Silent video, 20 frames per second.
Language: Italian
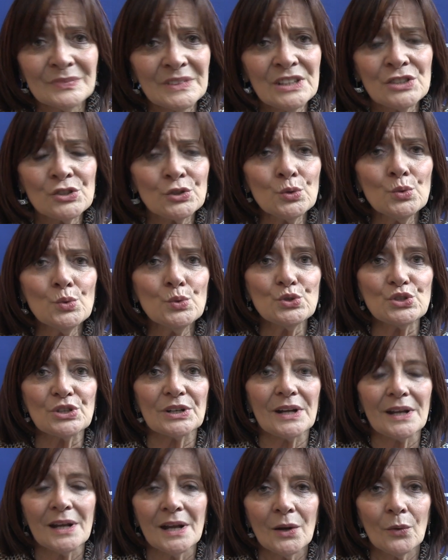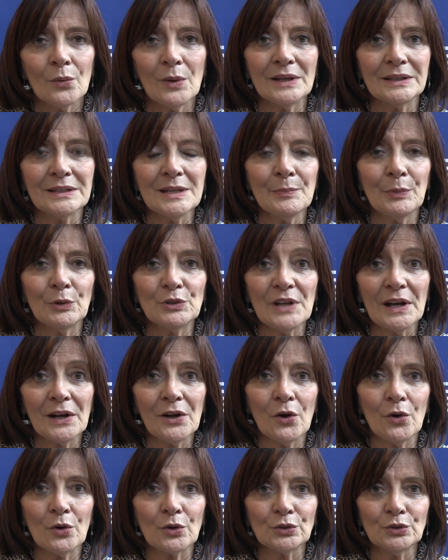distruggere quel tipo di
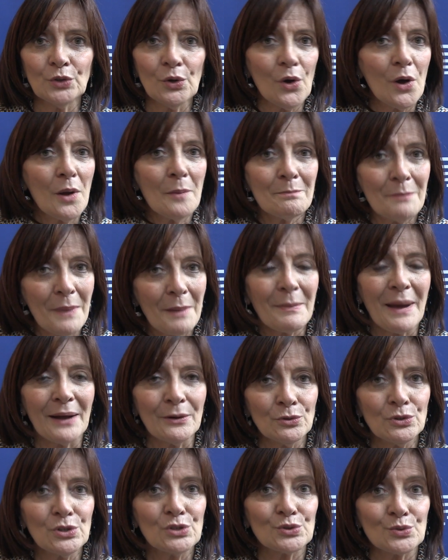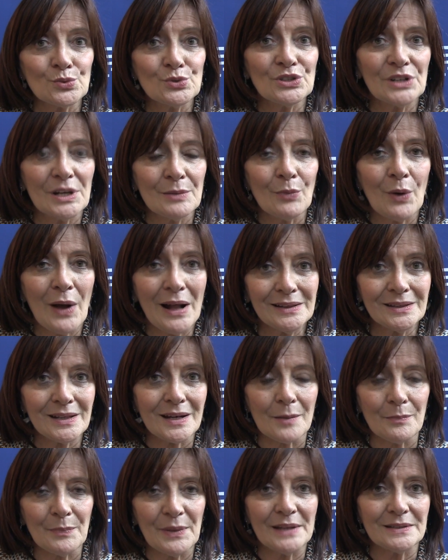accordo, man mano distruggeremo
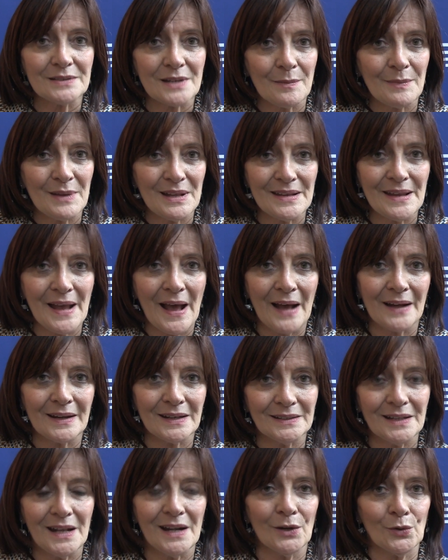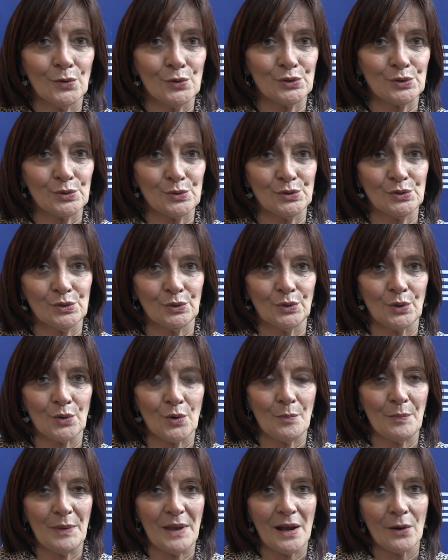altre pietre miliari della costruzione
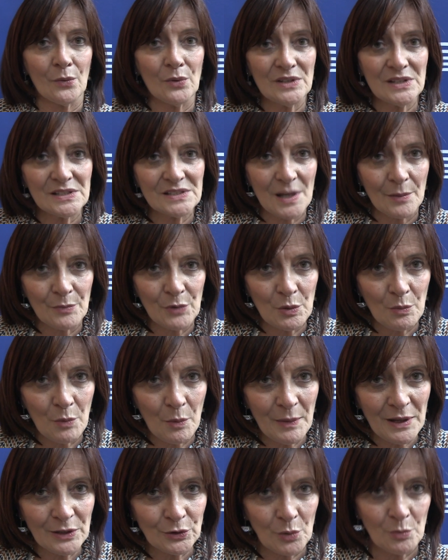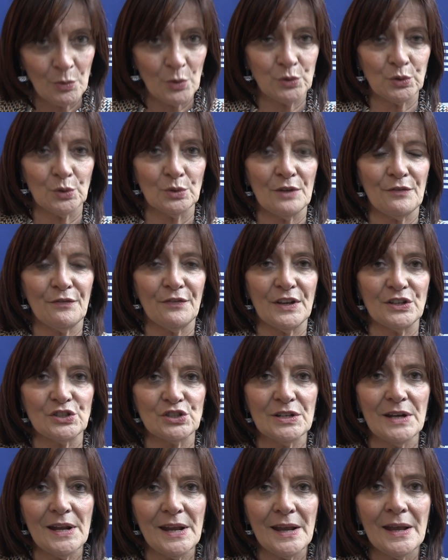europea. Quindi siamo in un momento molto
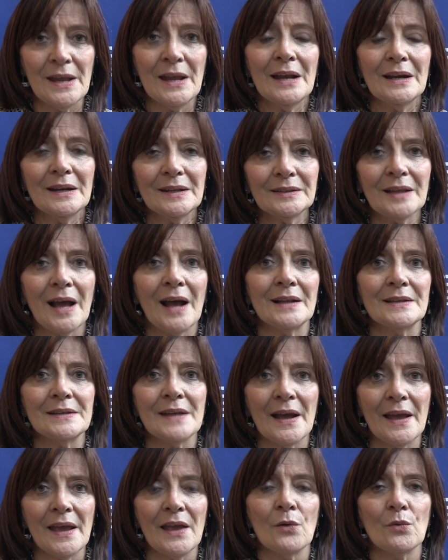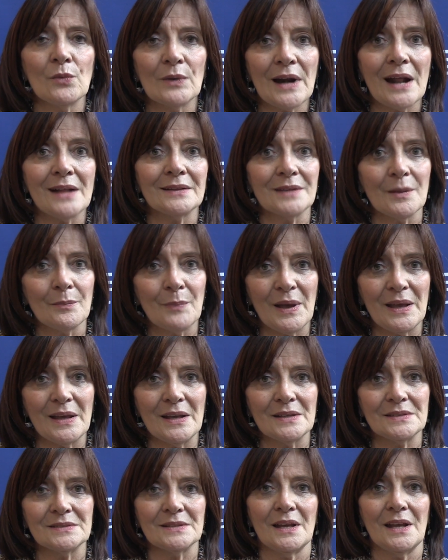difficile, l'Italia è un grande
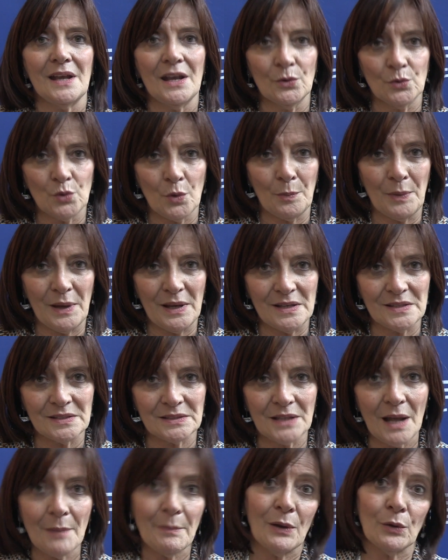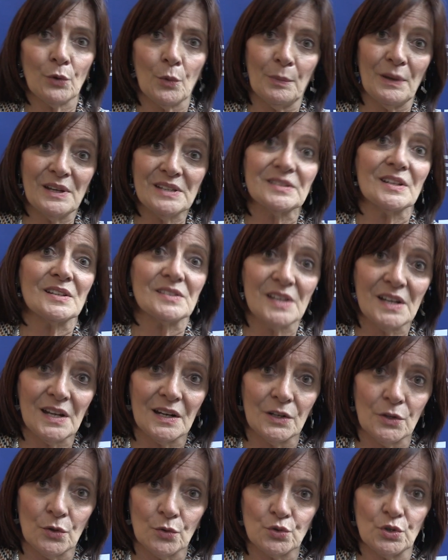paese europeista, ma europeista
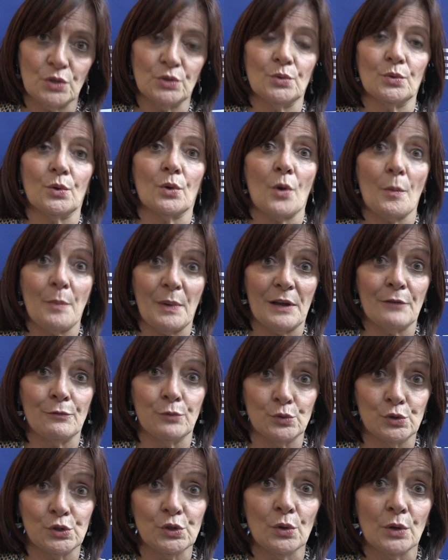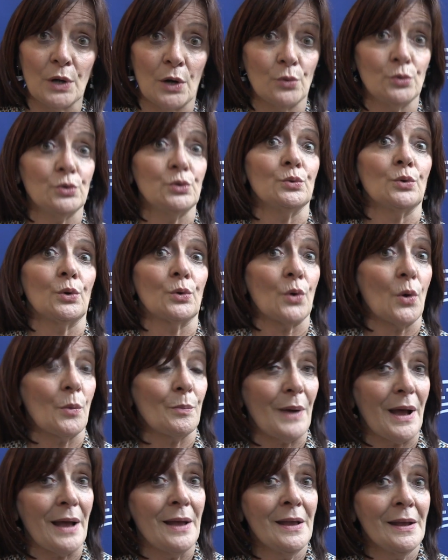serio, cioè di un'Europa che funziona, non di
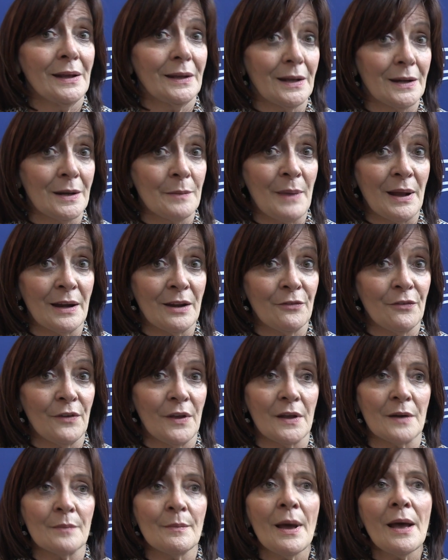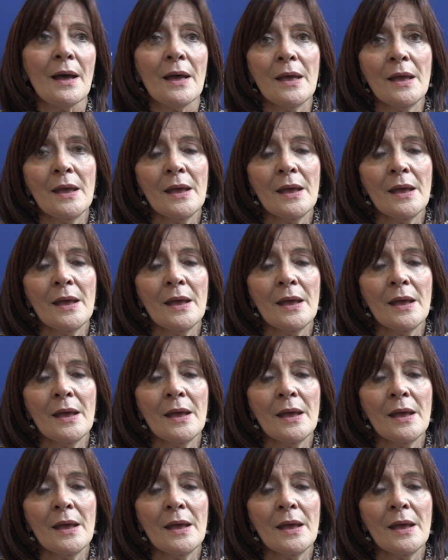un'Europa che rimane ferma